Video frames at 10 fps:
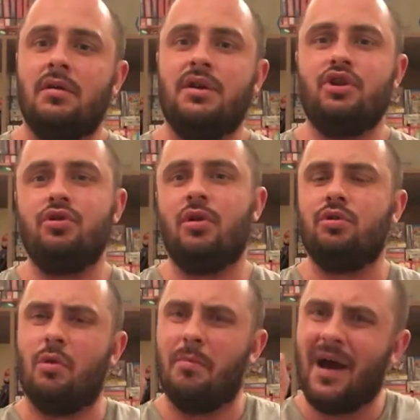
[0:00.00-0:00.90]
еще
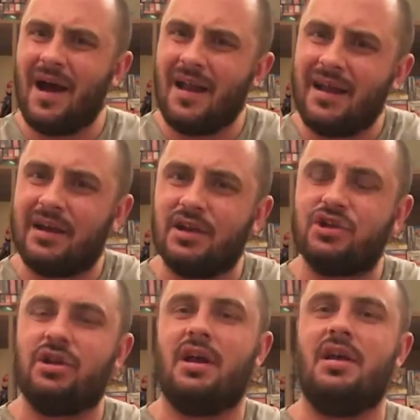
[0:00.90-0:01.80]
одно маленькое
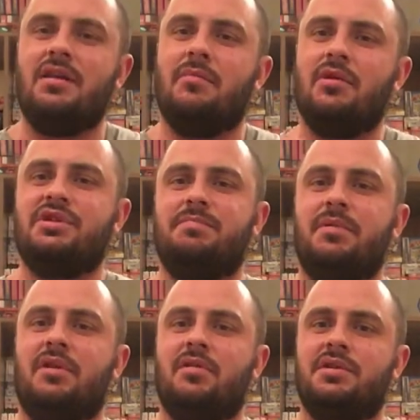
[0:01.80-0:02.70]
желание мое
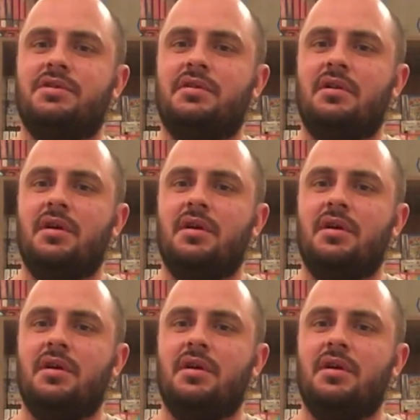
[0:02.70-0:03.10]
сбылось.